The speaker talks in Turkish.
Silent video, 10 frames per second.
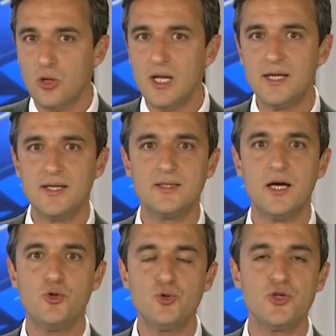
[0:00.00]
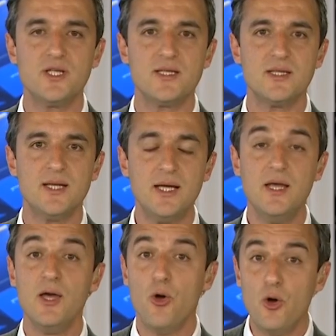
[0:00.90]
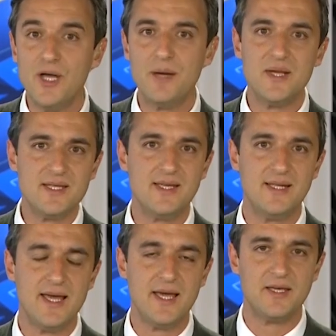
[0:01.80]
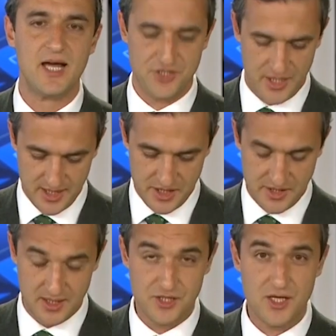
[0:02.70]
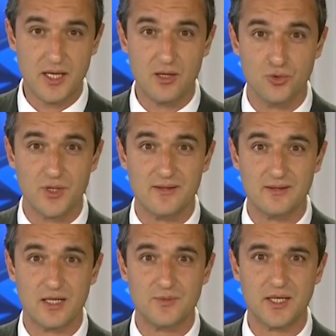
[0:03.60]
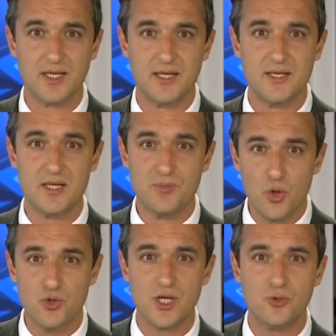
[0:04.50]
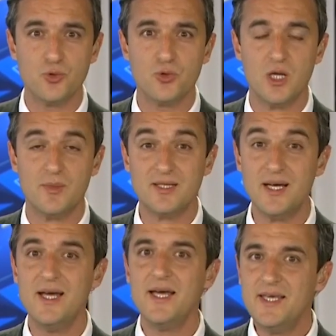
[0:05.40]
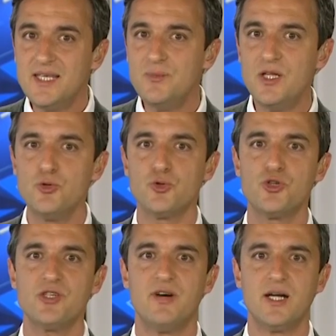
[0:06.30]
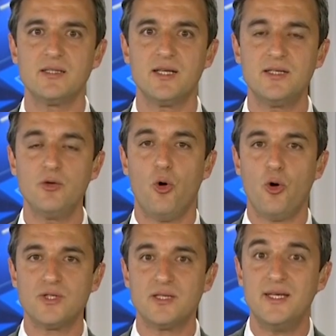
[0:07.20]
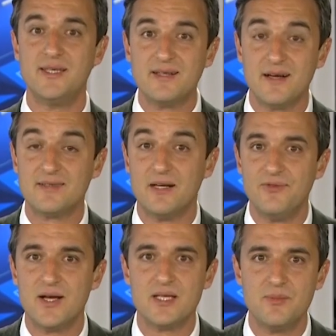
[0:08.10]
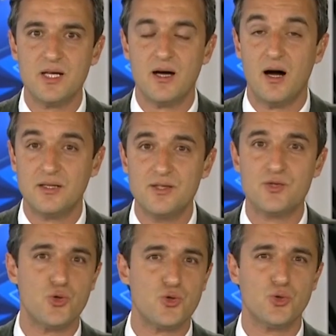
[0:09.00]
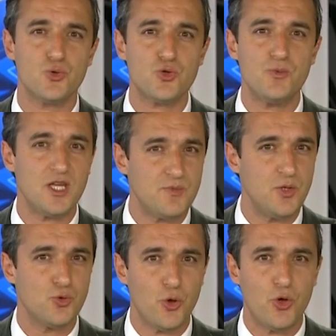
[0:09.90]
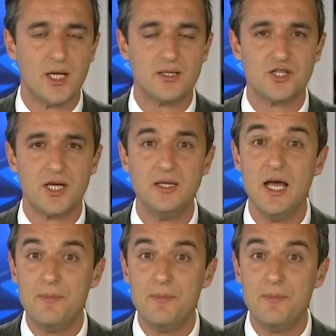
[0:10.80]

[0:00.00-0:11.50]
dolar ya da euro cinsinden ödenmesiyle gerçekleştirilecek. Onu da hatırlatmak gerekirse bir önceki uygulamada 2000 euro civarındaydı. Orada da iki kattan fazla bir artış söz konusu 5000 euroya yaklaşan